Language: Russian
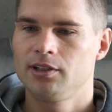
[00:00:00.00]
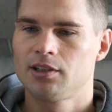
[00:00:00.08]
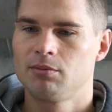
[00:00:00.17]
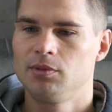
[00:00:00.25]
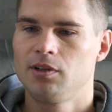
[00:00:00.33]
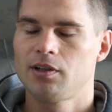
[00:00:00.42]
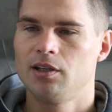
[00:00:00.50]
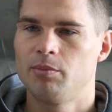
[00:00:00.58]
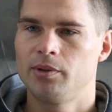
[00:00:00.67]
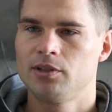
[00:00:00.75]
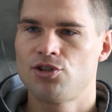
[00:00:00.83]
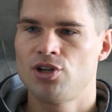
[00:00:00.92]
Нередко было,
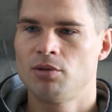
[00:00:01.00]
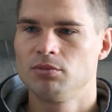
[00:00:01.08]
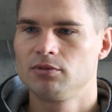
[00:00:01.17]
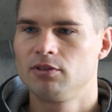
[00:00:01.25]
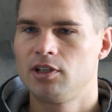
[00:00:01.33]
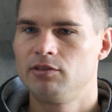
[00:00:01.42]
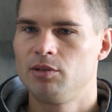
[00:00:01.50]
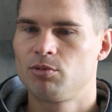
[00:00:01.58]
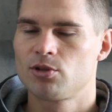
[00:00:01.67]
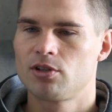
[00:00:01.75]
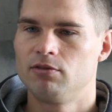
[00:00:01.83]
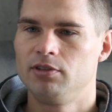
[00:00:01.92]
когда по ночам твоя
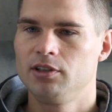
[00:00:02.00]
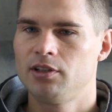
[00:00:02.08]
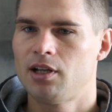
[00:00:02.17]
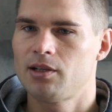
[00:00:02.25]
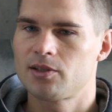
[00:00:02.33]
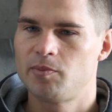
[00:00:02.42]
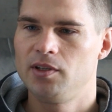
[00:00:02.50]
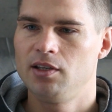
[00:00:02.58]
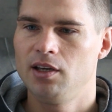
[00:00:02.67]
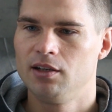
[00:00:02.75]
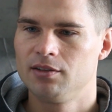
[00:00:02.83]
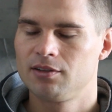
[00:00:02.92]
дверь просто вылетала с
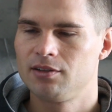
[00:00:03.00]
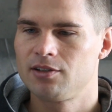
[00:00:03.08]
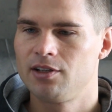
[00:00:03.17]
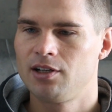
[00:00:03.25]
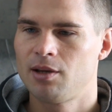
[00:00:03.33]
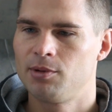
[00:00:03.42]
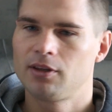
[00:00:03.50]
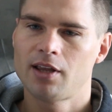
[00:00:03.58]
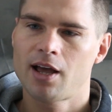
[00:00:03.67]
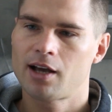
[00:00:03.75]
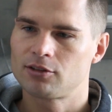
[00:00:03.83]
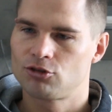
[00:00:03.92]
петель и с криками
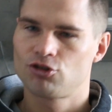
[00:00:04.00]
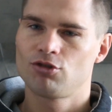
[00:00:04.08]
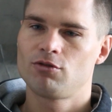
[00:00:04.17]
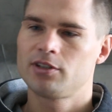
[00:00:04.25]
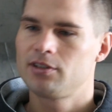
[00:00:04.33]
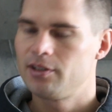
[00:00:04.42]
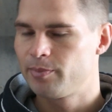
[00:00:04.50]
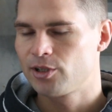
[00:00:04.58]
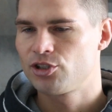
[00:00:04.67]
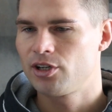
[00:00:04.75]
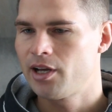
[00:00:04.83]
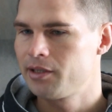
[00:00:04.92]
«Так, что у вас есть
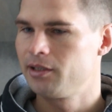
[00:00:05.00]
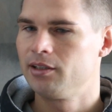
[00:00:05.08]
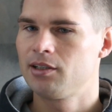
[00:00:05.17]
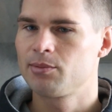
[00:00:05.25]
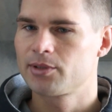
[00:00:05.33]
пожиратели?